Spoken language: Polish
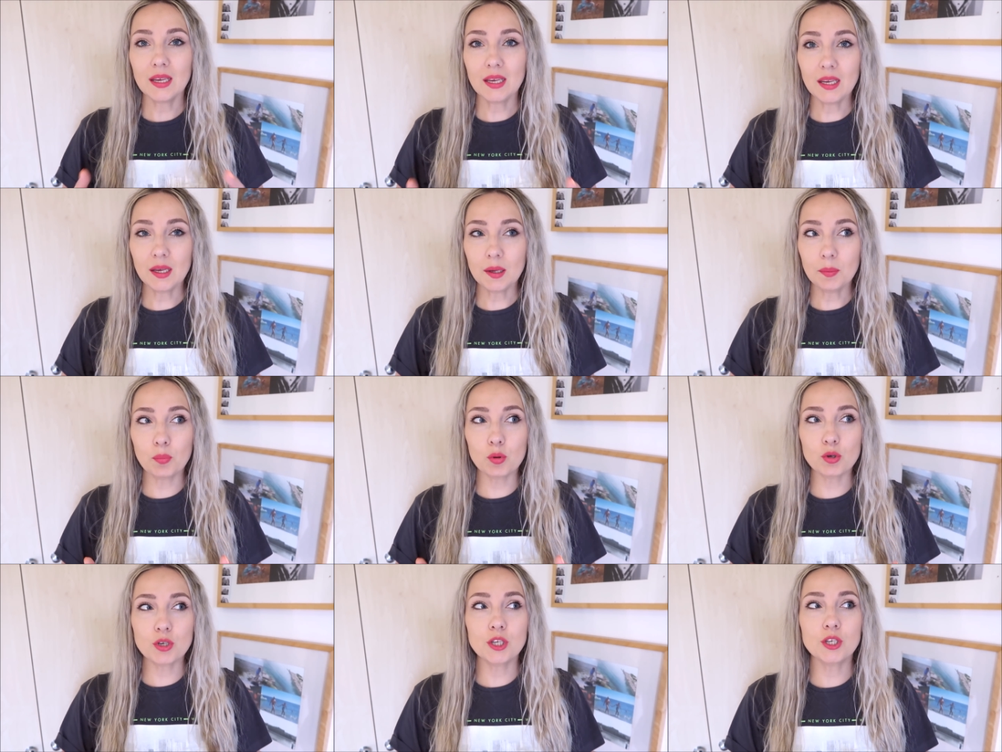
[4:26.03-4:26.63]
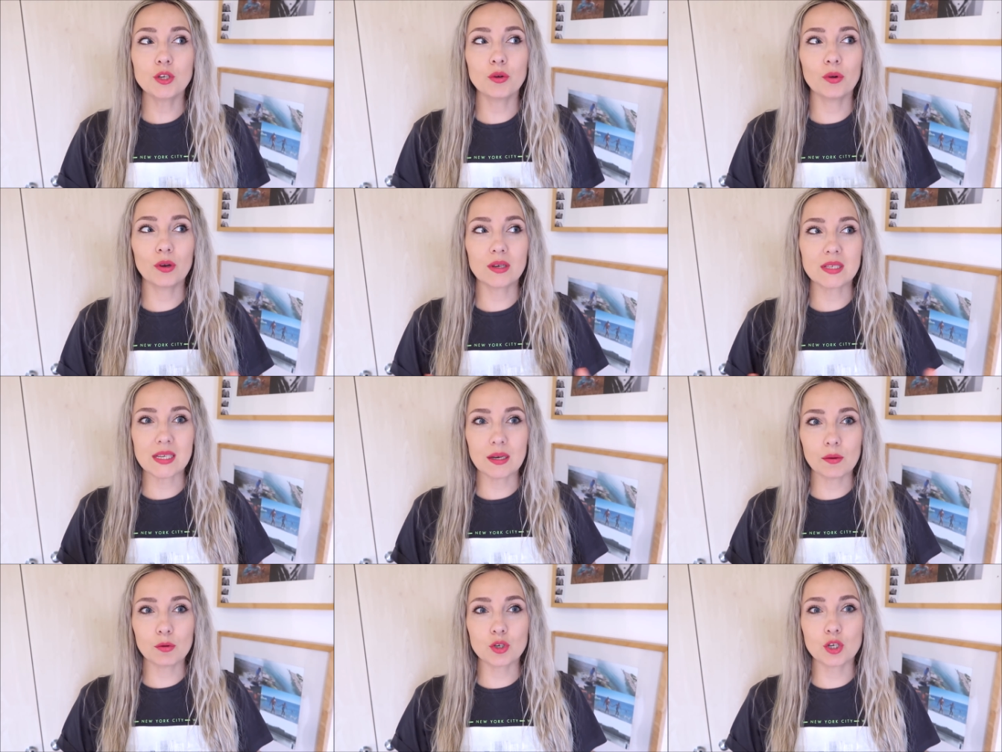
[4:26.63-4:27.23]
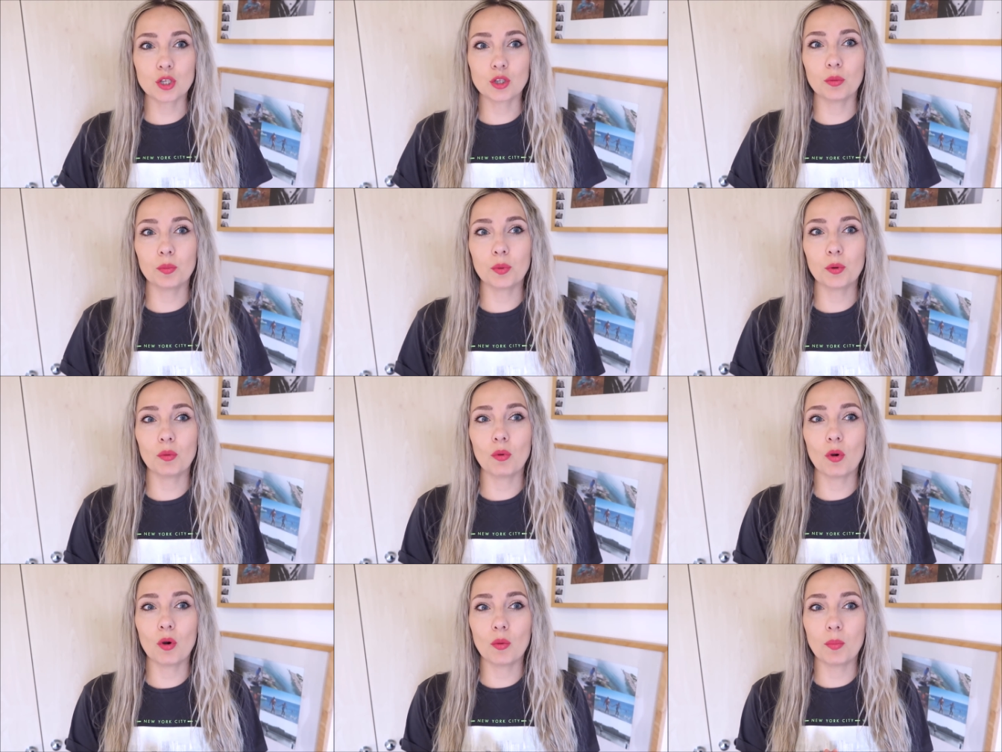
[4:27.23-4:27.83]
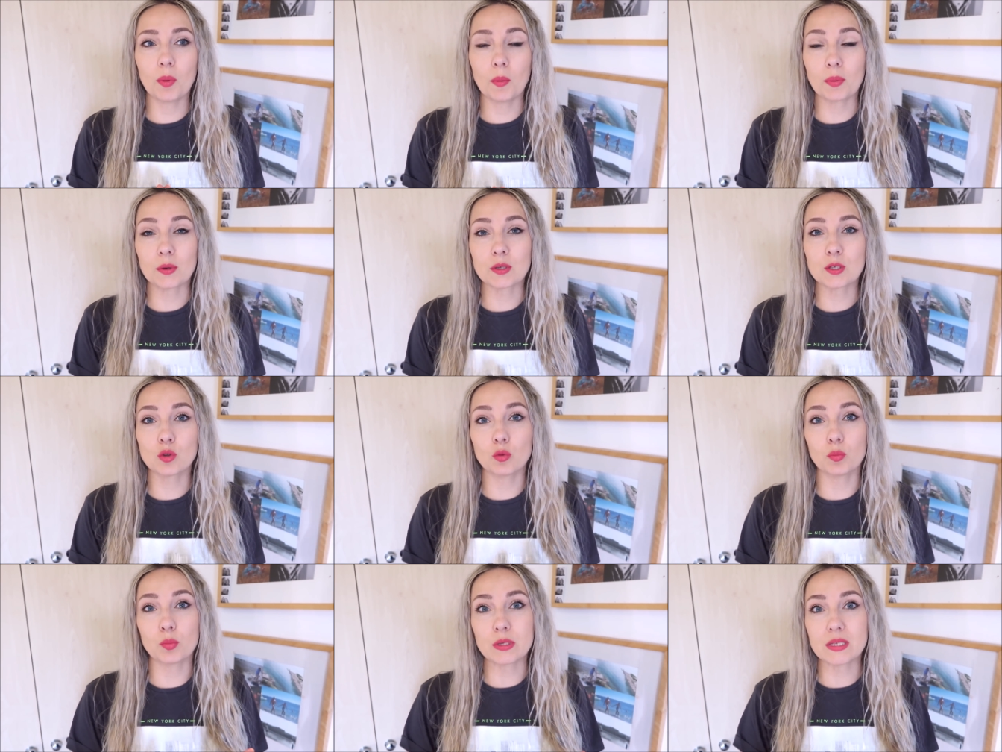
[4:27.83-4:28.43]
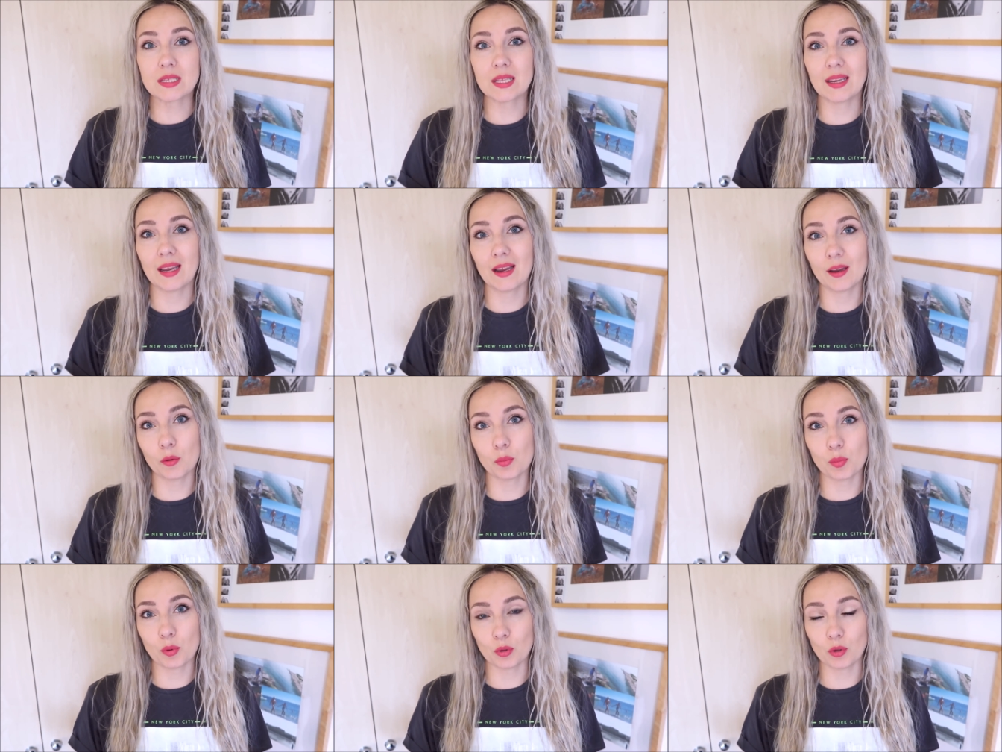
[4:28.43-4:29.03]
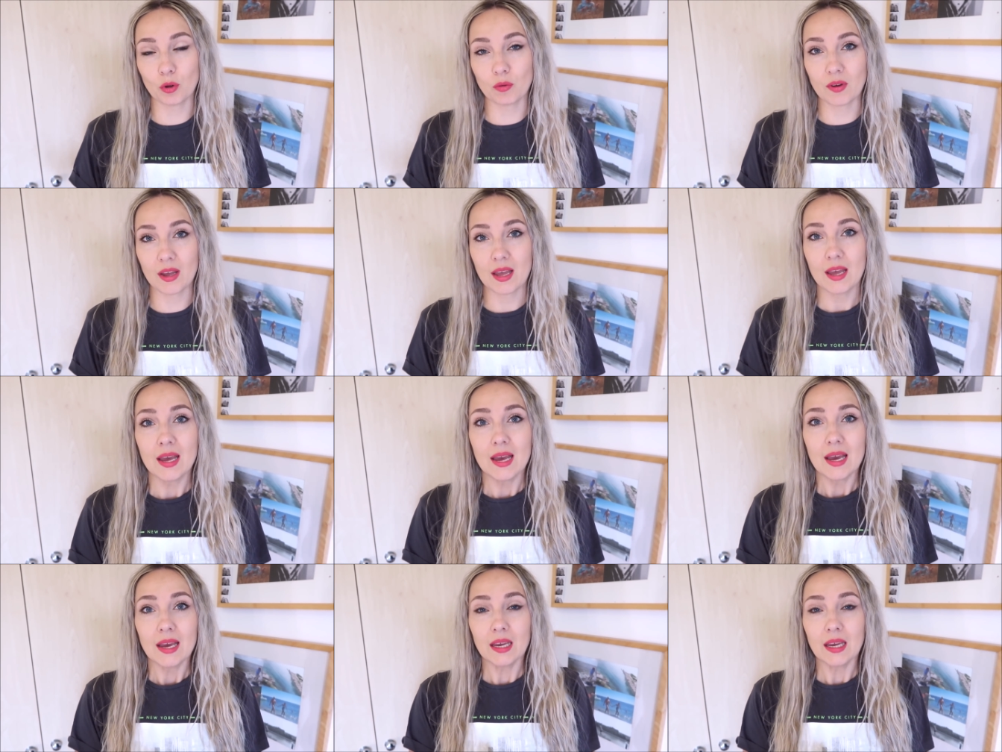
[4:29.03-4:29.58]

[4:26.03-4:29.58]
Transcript: I później się okazało, że to było po prostu puste jajo płodowe.